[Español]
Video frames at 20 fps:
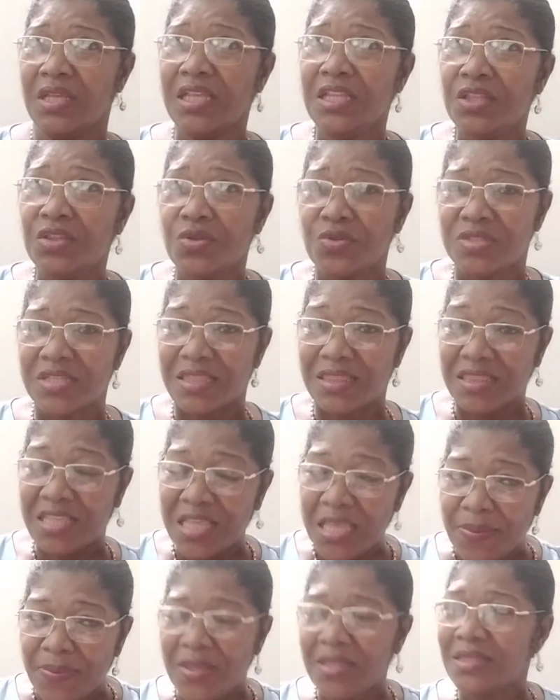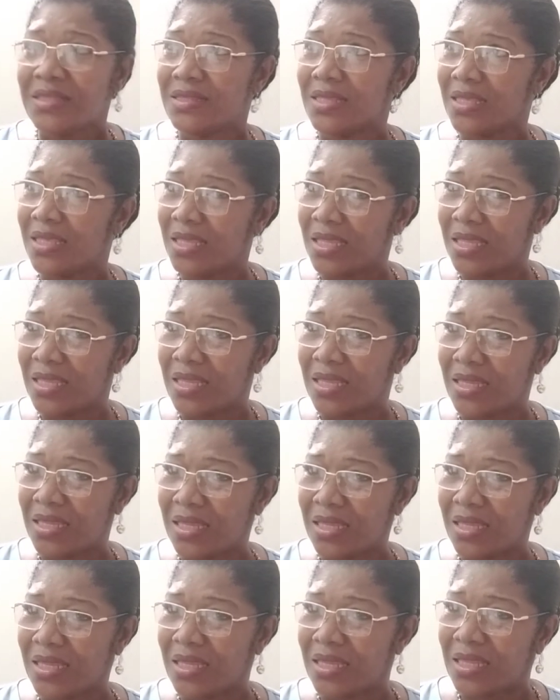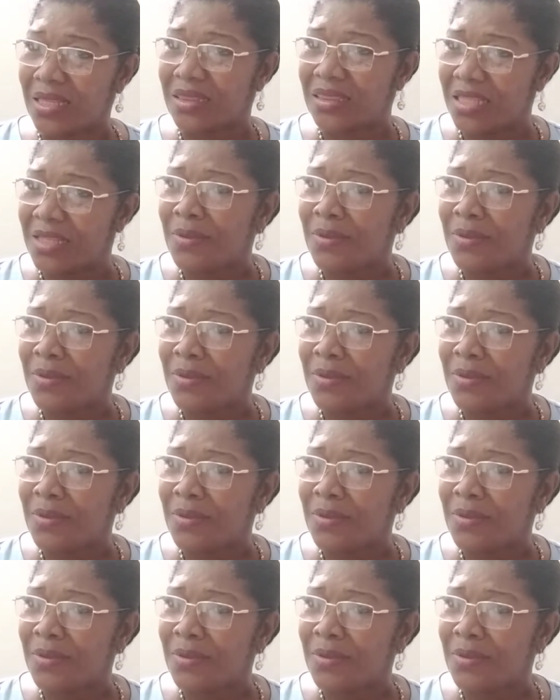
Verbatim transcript: Entonces, deben, eh, eh, eh,